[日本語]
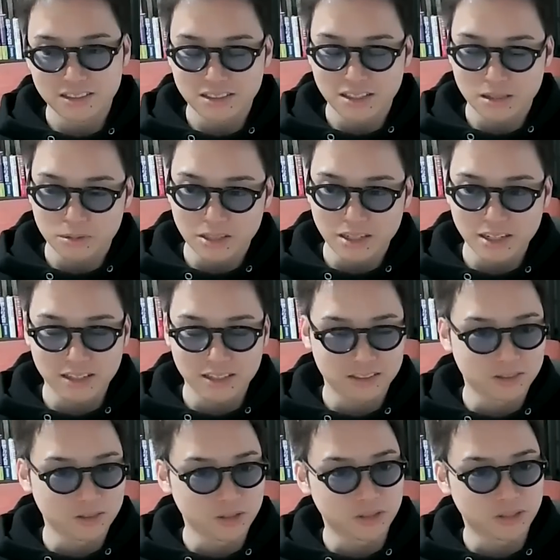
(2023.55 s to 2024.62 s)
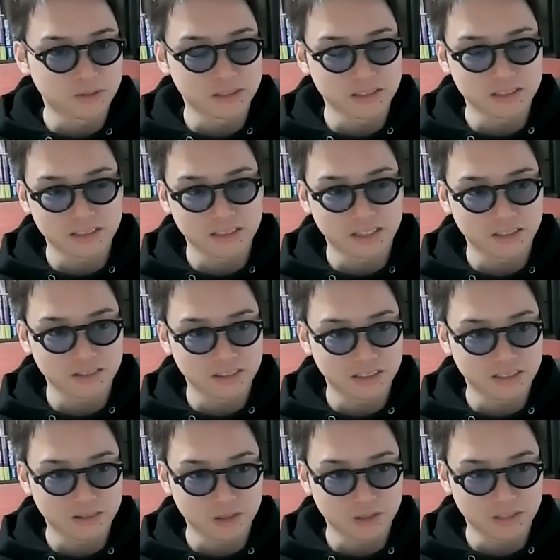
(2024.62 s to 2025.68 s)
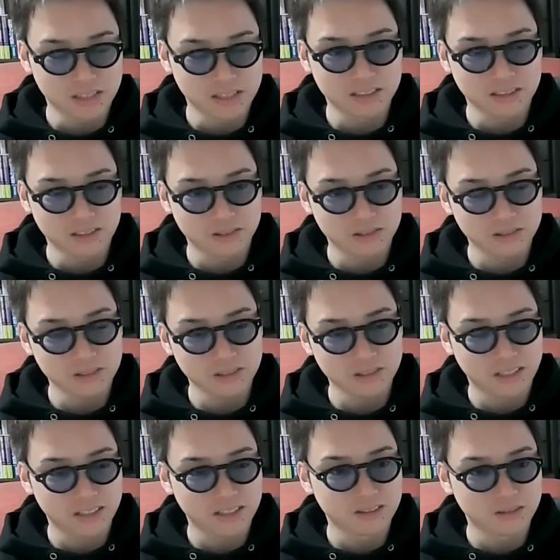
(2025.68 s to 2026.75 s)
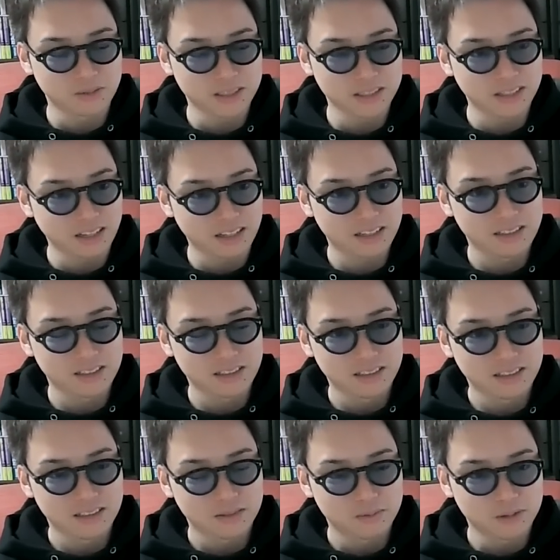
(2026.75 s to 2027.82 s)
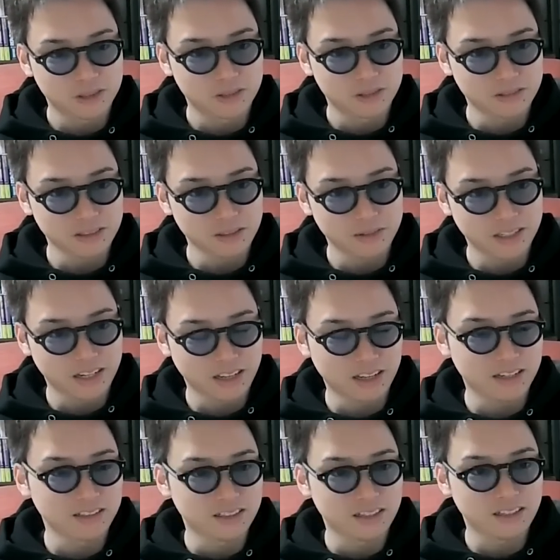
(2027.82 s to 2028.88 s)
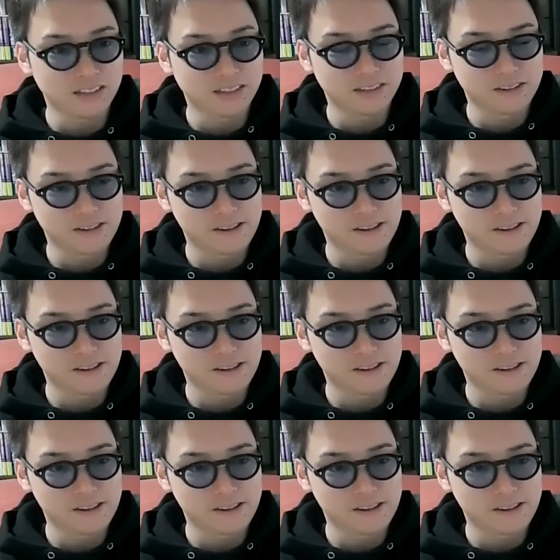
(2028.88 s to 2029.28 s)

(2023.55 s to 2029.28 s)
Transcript: サボられてすごいトラブルにつながるってことないですけど、嘘つかれるとマジでもうどうにもならないんで、